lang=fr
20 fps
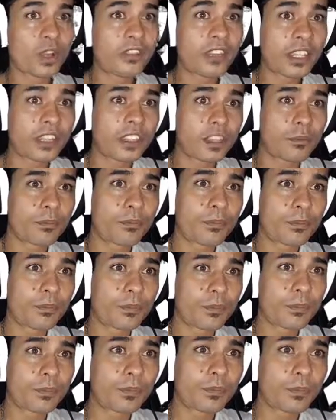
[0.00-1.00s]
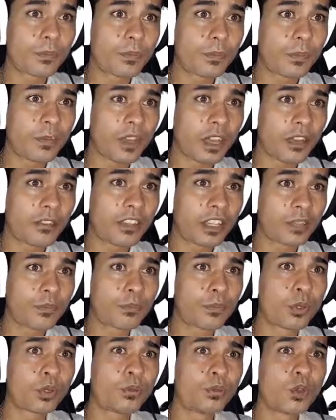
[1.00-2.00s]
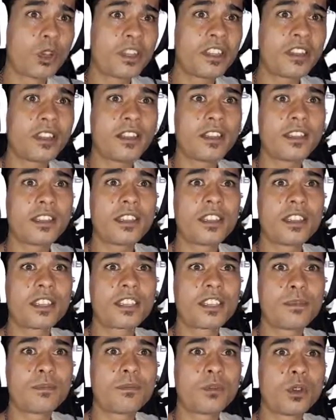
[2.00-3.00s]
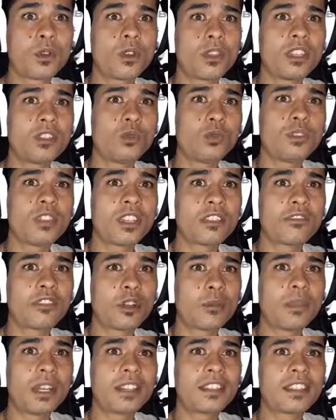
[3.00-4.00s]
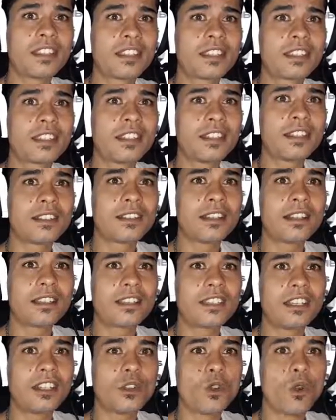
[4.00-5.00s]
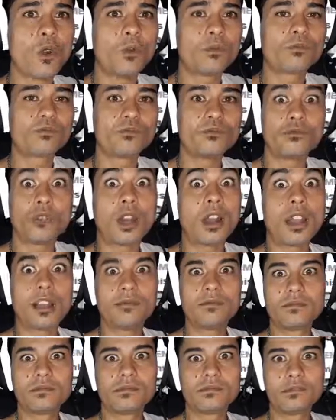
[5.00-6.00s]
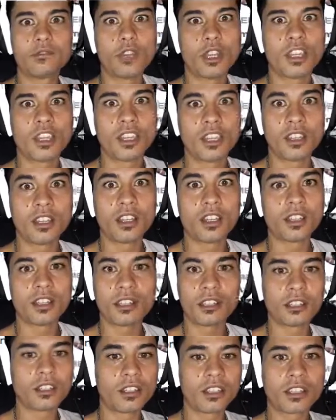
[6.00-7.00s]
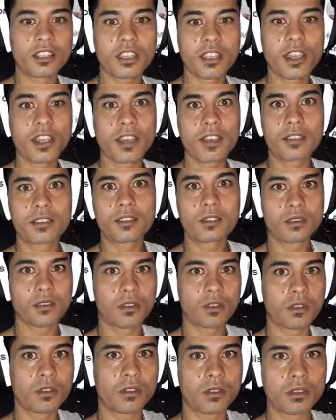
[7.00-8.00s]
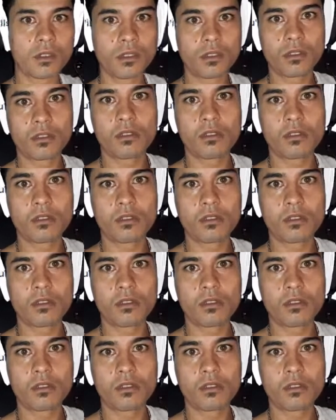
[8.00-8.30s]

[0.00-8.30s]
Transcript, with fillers: avec un avec peu de moyens, équipements et d'outils informatiques qu'ils ont. Voilà. Vous voyez, hein, un, casque, euh,